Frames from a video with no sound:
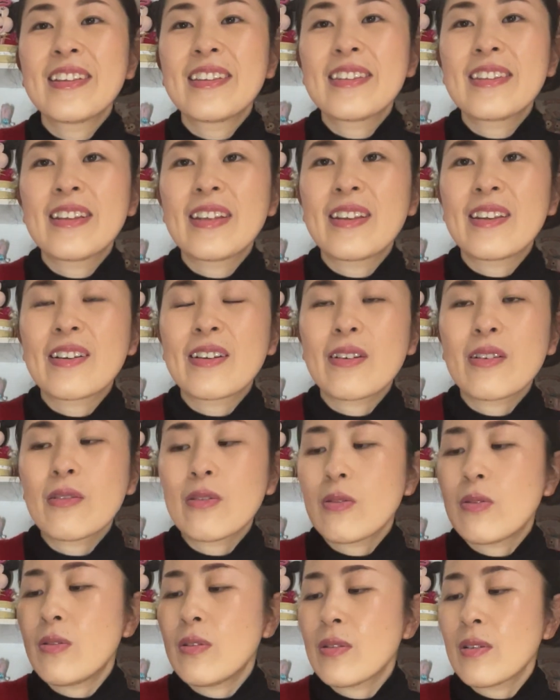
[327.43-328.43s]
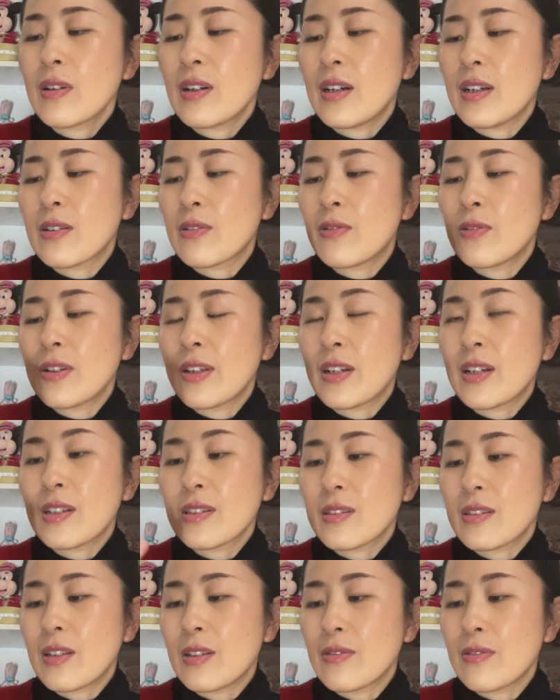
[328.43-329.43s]
で今回これ買っ
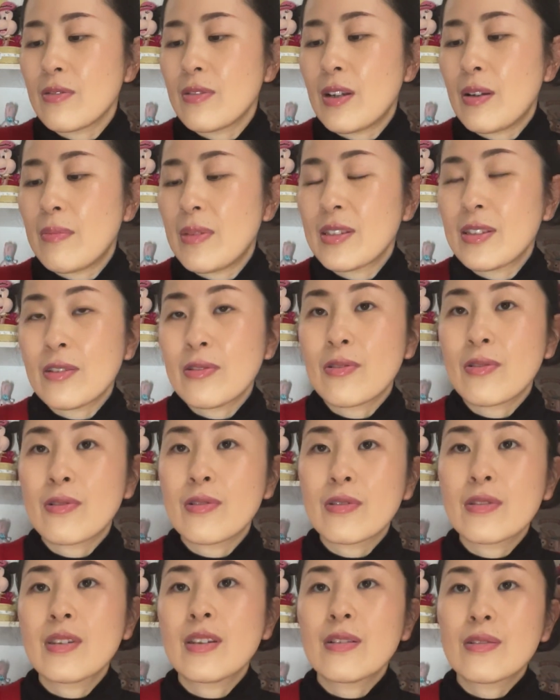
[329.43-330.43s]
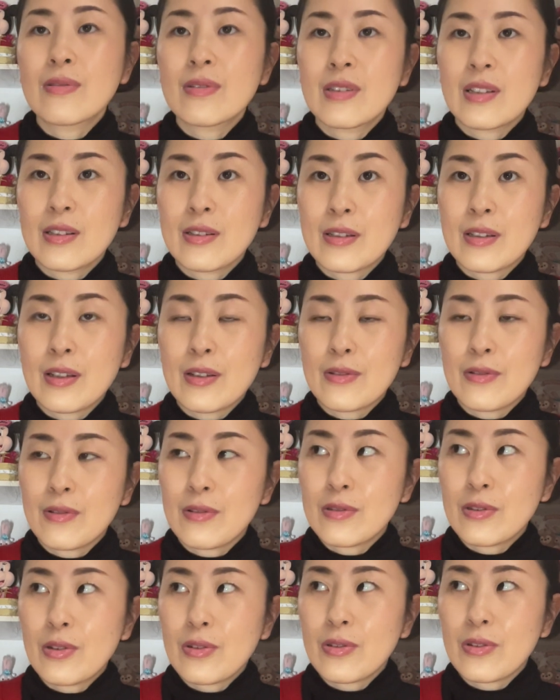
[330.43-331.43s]
たのはまだ残ってるんですけ
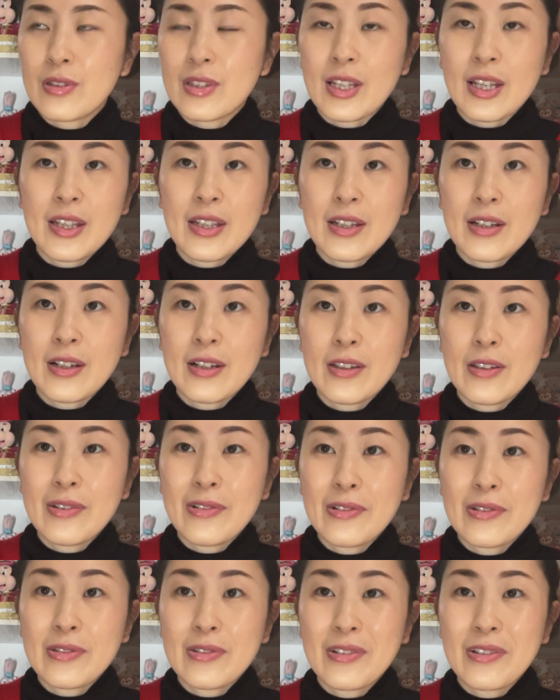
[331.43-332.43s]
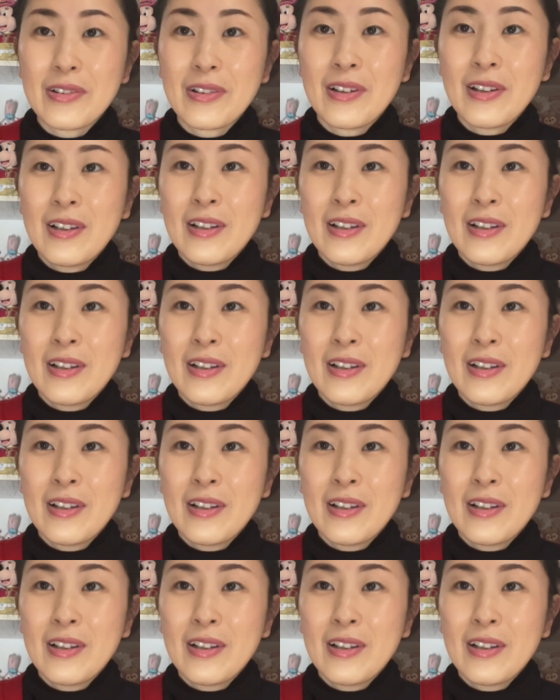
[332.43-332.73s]
どちょっと災害用の